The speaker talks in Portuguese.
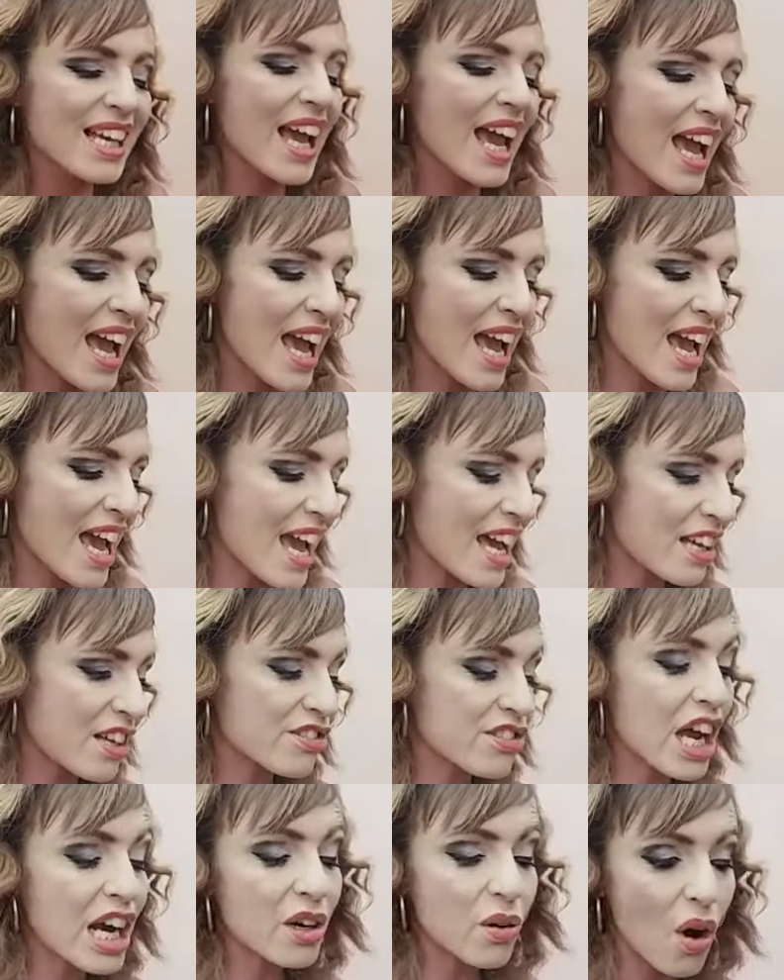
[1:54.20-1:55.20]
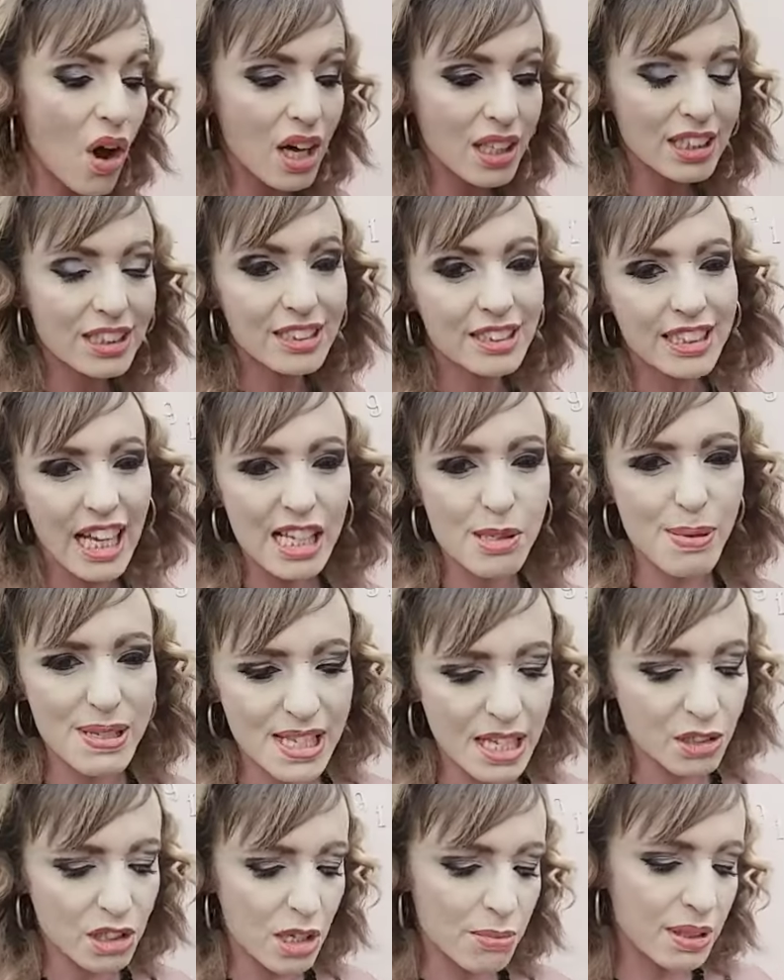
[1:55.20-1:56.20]
é, de argola, Thais
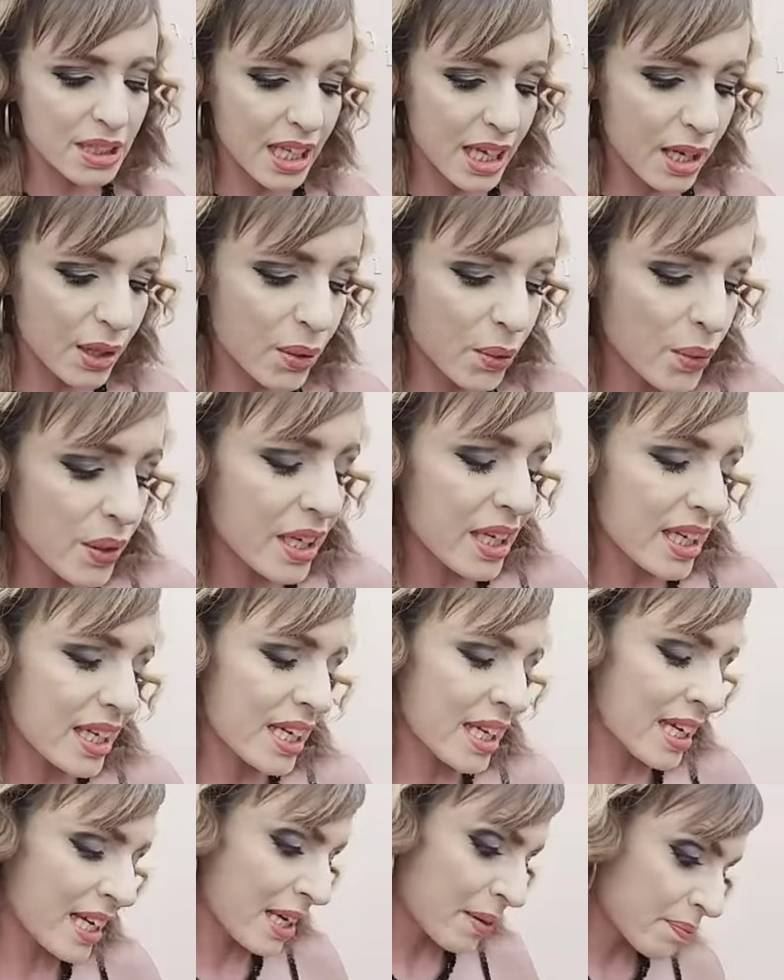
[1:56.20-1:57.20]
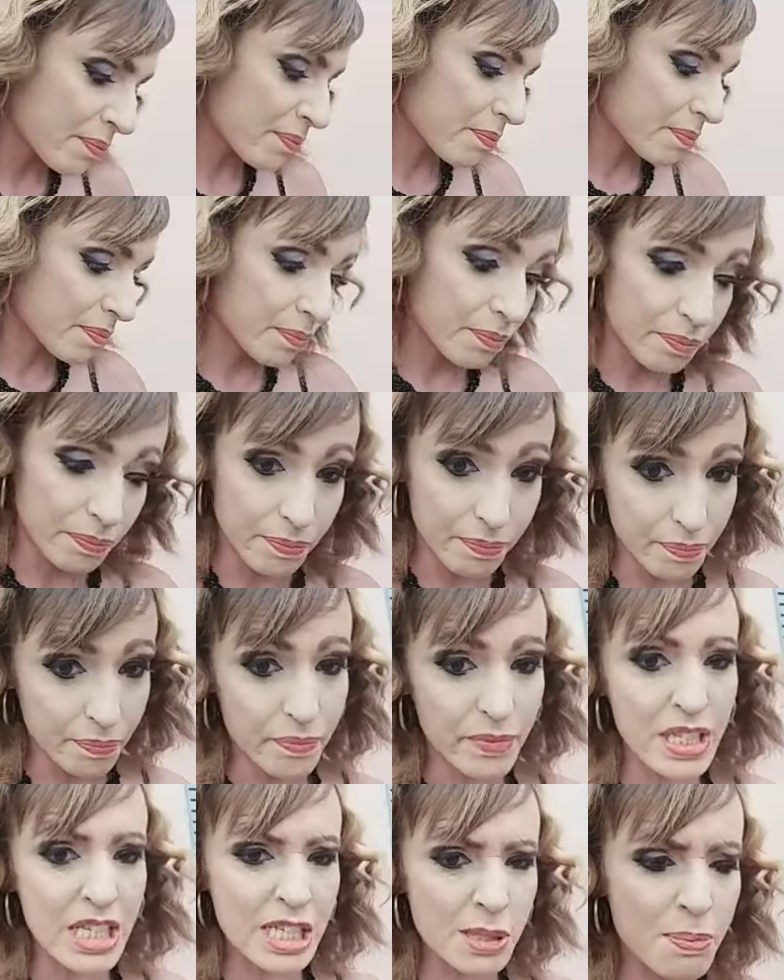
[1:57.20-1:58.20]
Baceto que me deu. E
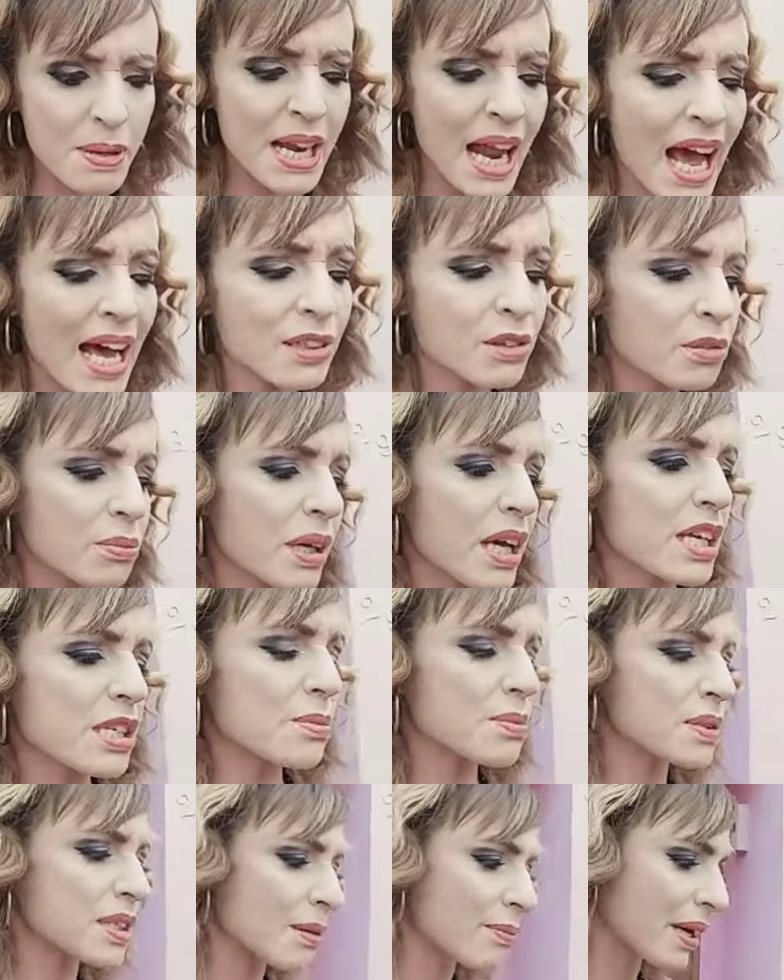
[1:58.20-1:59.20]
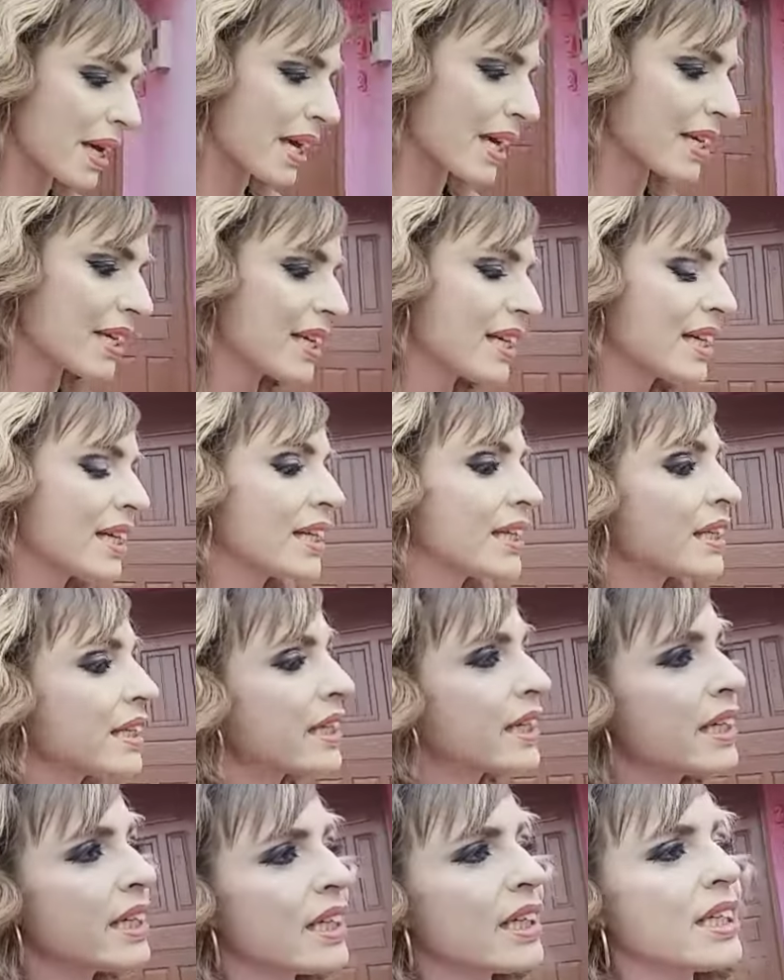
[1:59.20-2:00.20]
inspirado mesmo também,
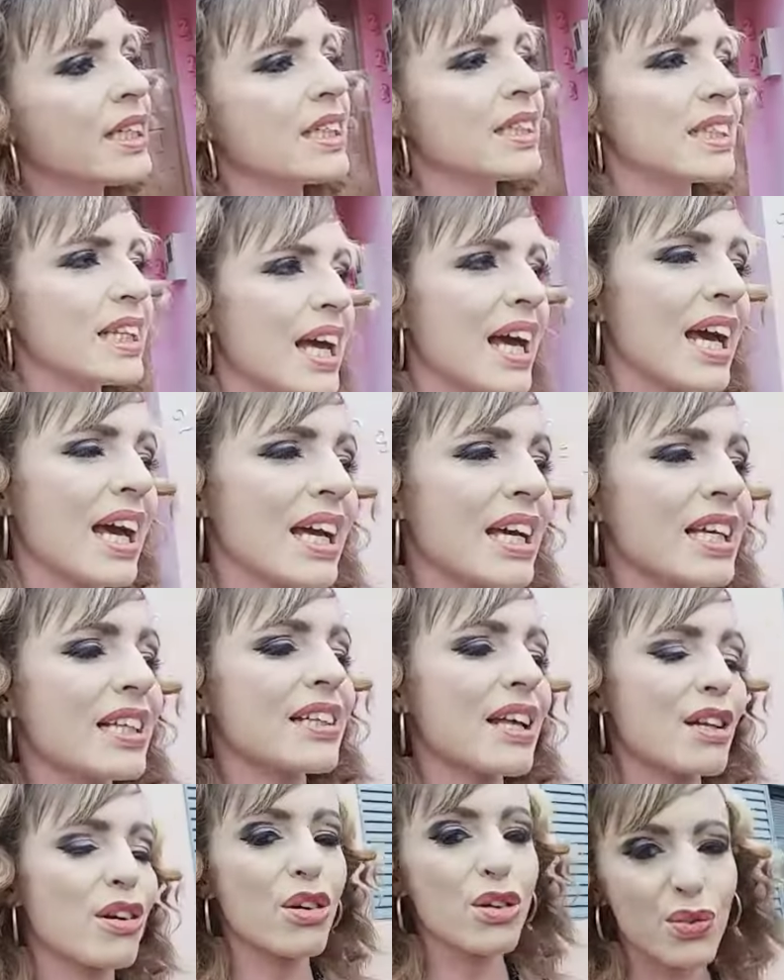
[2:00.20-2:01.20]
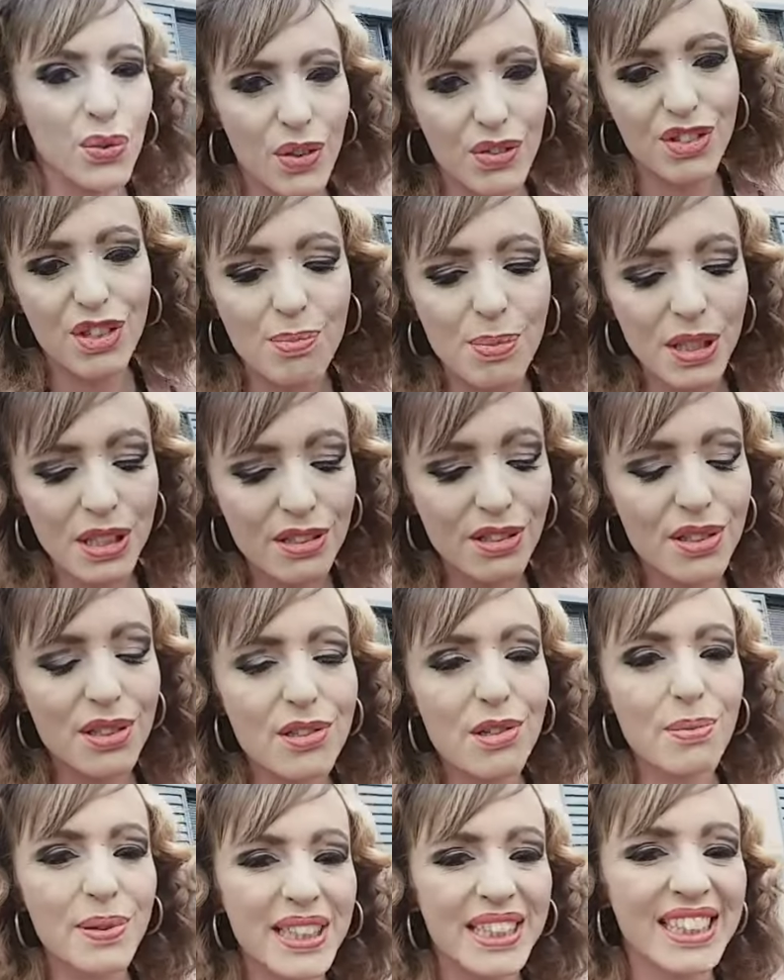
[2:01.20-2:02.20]
né, em Taylor Swift, Pictures
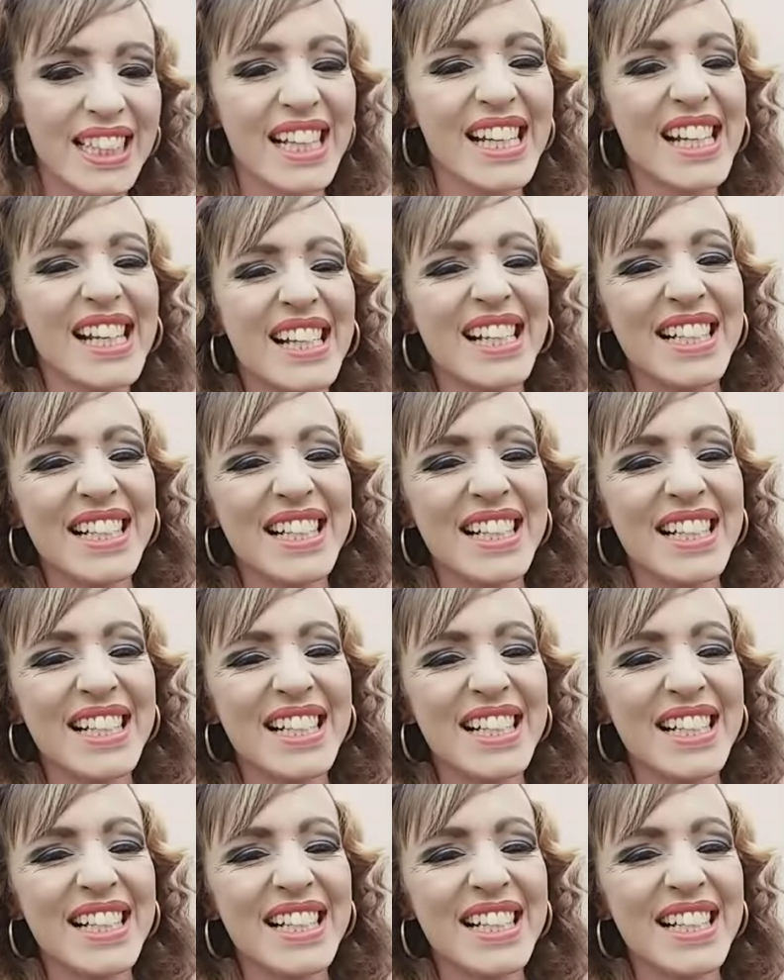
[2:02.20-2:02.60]
to Burn.